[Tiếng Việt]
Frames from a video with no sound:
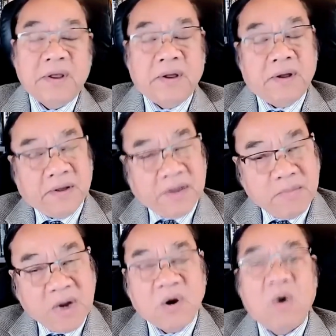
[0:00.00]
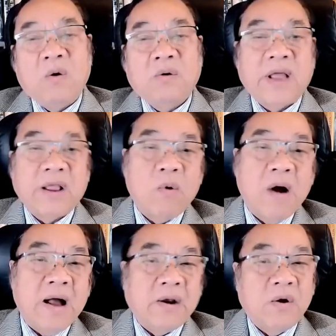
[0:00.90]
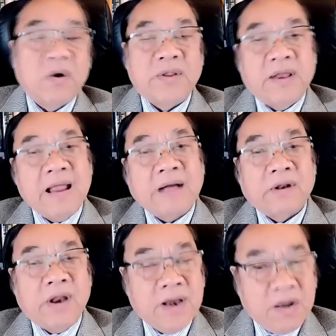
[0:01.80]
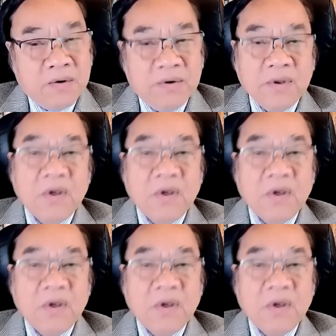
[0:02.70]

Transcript: ờ, cái mức độ thành quả nó có thể đạt đến đâu